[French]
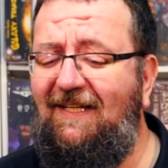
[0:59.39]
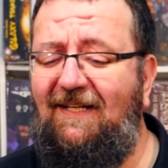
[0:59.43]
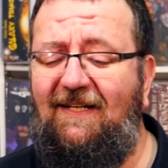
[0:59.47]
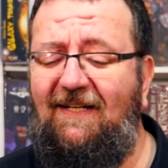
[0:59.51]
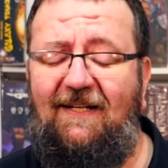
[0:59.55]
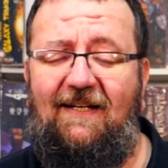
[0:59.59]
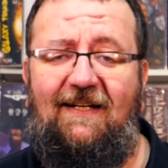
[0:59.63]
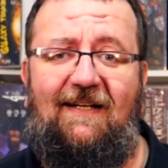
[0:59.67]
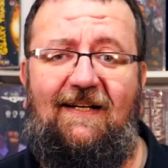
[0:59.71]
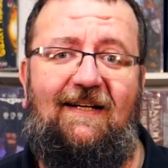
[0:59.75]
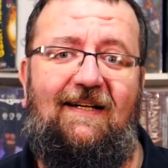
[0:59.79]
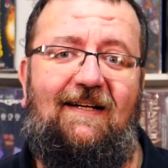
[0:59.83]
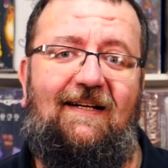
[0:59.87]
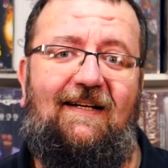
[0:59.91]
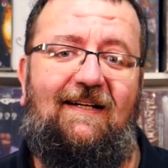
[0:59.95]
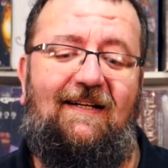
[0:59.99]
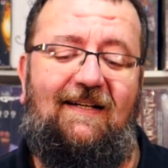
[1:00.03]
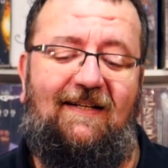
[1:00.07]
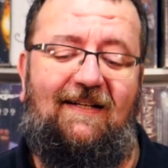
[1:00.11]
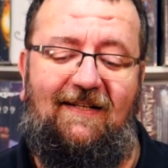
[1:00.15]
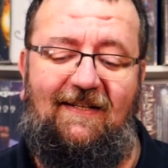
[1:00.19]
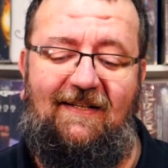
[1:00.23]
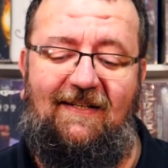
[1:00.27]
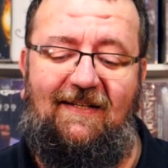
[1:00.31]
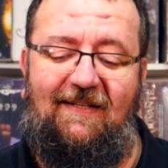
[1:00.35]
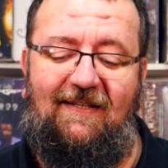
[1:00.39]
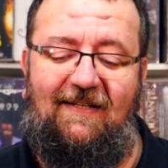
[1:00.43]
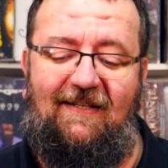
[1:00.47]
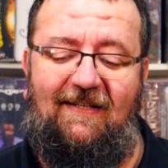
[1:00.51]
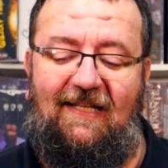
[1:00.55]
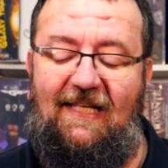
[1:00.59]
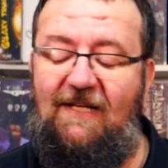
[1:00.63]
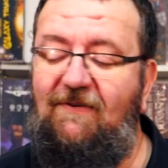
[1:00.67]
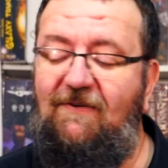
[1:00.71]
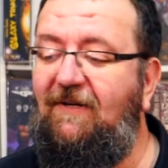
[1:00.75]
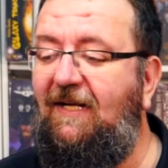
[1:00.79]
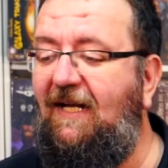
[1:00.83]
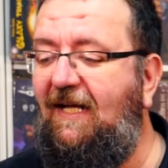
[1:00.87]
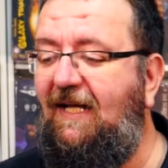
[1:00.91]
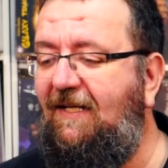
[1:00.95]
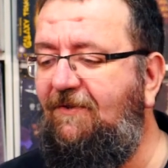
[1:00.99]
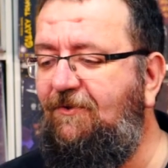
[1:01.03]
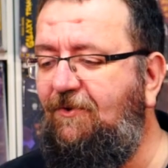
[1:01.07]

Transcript: euh, et, voilà.